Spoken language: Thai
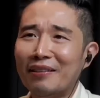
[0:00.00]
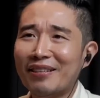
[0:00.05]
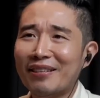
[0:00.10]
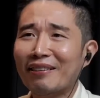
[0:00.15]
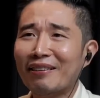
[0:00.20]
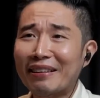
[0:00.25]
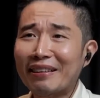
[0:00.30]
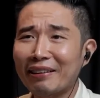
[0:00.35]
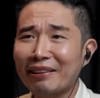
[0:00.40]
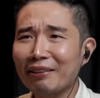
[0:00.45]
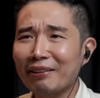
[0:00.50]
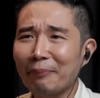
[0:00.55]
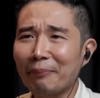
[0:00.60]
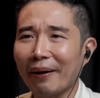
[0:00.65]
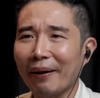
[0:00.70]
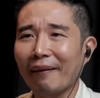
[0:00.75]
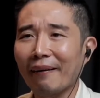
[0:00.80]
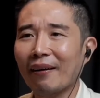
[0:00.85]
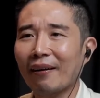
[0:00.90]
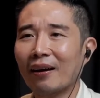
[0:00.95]
สักนิดนึง
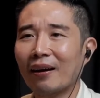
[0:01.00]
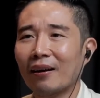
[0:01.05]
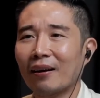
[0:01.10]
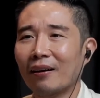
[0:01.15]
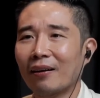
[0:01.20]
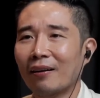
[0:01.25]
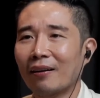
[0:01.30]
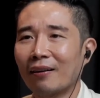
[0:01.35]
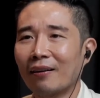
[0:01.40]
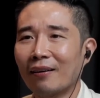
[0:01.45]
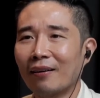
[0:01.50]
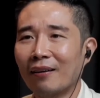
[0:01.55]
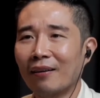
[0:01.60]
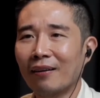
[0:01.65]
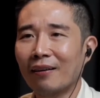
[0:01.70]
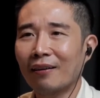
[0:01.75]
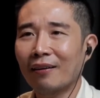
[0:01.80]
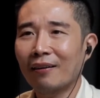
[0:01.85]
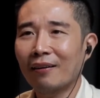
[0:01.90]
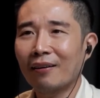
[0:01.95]
ไหม ใน
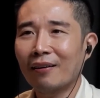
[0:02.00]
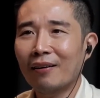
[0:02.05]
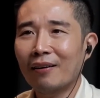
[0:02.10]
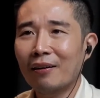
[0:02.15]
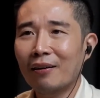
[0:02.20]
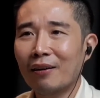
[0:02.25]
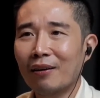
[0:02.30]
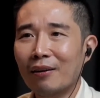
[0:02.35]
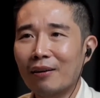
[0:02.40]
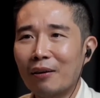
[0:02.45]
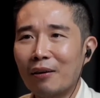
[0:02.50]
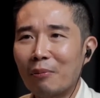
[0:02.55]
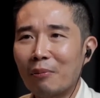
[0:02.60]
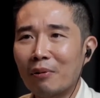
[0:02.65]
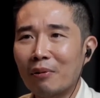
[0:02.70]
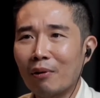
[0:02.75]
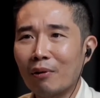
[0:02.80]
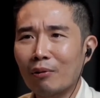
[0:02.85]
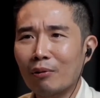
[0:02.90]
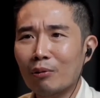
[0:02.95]
ประเด็นว่าแบบมัน
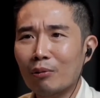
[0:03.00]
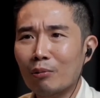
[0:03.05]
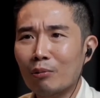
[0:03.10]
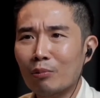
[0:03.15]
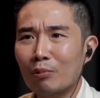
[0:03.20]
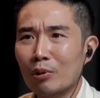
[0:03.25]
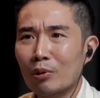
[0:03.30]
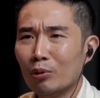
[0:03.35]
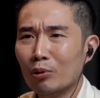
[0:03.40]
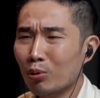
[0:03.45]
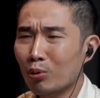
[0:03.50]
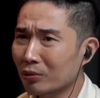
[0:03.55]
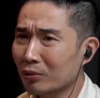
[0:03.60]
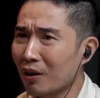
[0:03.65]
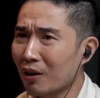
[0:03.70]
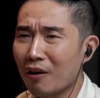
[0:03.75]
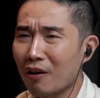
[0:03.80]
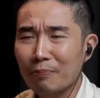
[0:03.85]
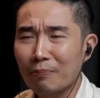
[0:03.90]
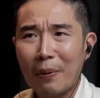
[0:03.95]
ออกจากความคิดเราไปแล้
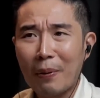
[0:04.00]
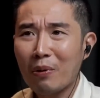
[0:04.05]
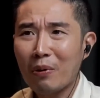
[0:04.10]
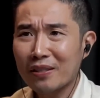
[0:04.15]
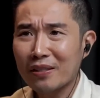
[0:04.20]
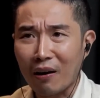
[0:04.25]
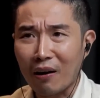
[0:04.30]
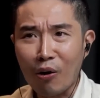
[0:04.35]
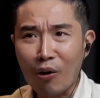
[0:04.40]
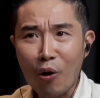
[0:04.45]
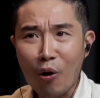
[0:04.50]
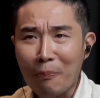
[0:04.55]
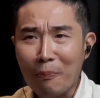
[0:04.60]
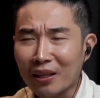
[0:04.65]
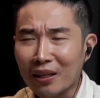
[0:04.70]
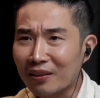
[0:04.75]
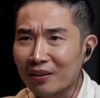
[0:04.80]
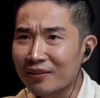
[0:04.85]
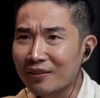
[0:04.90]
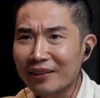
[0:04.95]
วต้องแปลว่าสังคม
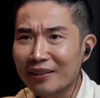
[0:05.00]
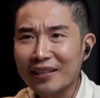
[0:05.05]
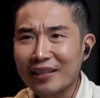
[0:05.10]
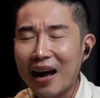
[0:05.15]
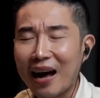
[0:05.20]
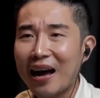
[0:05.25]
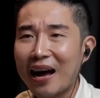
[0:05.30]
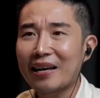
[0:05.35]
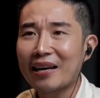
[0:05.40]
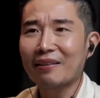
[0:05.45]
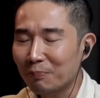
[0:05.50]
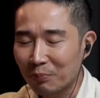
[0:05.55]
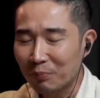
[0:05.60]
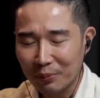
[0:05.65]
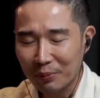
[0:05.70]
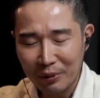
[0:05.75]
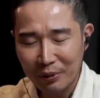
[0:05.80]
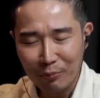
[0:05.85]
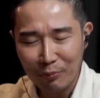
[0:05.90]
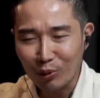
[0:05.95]
มันเคลื่อนย้าย
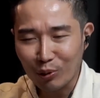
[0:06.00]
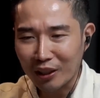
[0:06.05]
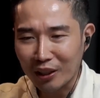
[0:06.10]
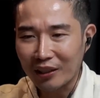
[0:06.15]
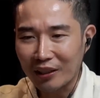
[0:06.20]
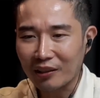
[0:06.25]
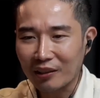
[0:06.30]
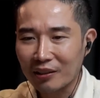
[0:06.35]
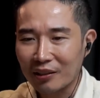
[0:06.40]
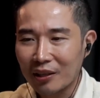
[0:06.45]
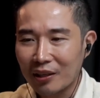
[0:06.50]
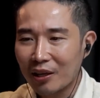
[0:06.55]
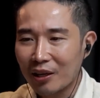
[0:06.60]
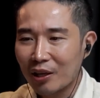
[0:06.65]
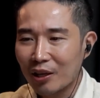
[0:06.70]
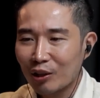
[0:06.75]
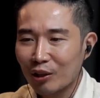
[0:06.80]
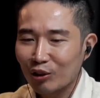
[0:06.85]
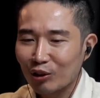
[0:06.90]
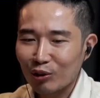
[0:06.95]
พี่พูดอย่างนี้มันก้าวหน้า
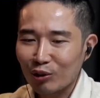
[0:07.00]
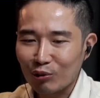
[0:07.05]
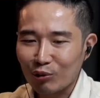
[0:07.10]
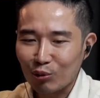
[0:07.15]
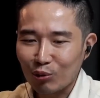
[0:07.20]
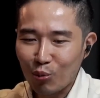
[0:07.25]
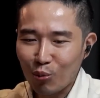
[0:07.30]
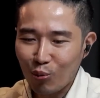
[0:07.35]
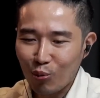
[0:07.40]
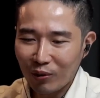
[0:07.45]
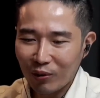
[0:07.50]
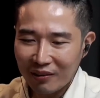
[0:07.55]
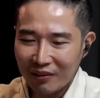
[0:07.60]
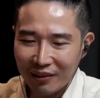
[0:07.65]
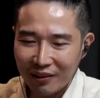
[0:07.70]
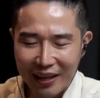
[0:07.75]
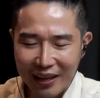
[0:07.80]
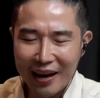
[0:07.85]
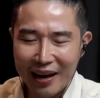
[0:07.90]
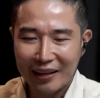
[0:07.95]
ขึ้นนะทุก
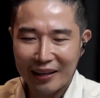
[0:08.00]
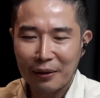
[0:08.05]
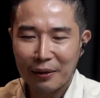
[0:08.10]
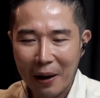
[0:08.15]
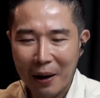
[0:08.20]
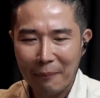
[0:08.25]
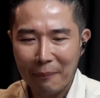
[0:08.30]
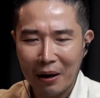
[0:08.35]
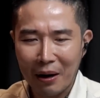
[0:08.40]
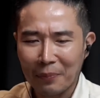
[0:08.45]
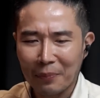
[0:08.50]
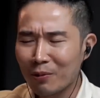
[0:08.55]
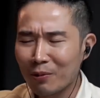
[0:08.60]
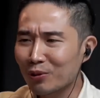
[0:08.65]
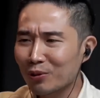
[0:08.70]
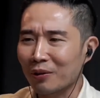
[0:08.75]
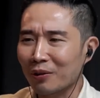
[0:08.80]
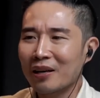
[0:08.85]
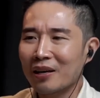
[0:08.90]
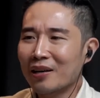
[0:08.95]
เลือกตั้งครั้งที่ผ่านมาพี่
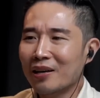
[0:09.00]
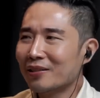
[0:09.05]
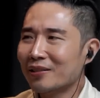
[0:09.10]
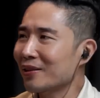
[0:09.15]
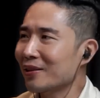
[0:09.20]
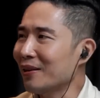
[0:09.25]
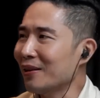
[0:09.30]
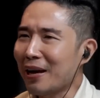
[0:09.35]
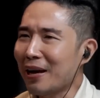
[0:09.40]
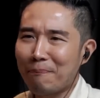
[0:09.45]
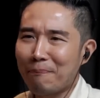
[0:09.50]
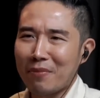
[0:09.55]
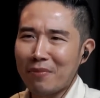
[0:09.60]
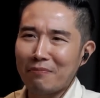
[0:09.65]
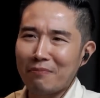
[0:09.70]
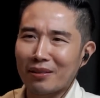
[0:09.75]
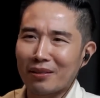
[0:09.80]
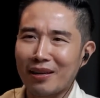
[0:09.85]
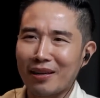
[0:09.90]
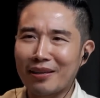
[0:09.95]
รู้สึกเซเลบมั
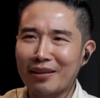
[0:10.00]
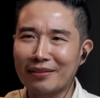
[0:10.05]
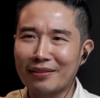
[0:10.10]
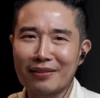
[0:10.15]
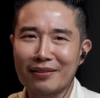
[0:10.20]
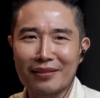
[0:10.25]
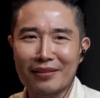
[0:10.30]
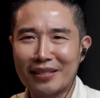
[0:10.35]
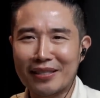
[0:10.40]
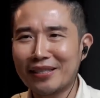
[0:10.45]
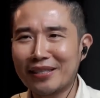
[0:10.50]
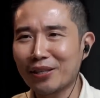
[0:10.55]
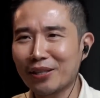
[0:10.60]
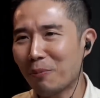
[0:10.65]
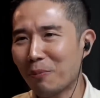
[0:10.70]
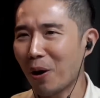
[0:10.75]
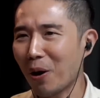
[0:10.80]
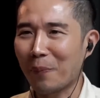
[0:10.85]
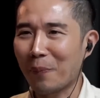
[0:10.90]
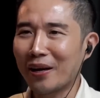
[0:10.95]
นมาใส่เสื้อสีส้
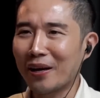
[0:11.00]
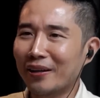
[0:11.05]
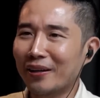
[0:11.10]
มออกไป